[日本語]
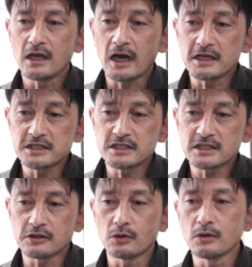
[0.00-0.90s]
配信
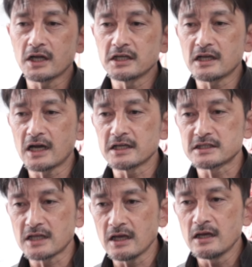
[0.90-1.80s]
した動画に関
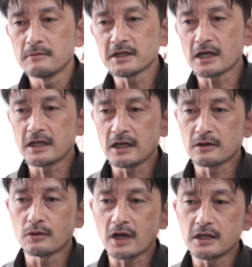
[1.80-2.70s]
してまだ、
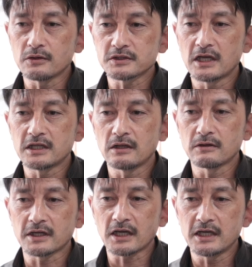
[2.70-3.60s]
誤解をされてい
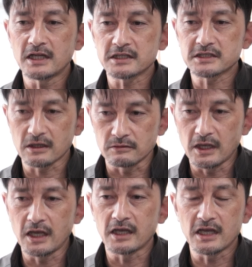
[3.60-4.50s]
る方がいらっしゃる、
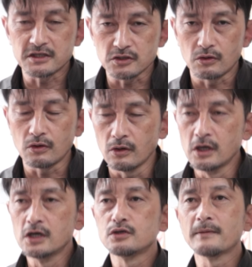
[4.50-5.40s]
現状
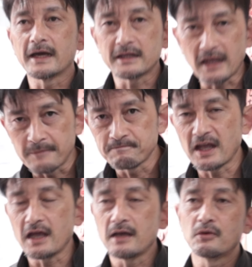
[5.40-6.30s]
を踏まえ
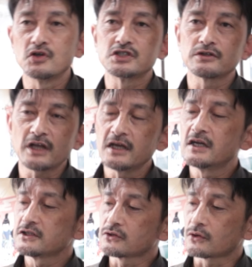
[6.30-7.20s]
て、もう一度ね
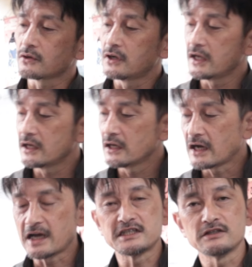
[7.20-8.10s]
ちょっと
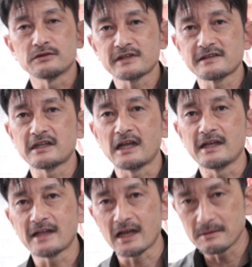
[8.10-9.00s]
配信をさせて
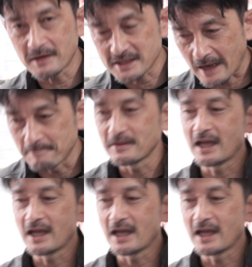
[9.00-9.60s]
いただきました。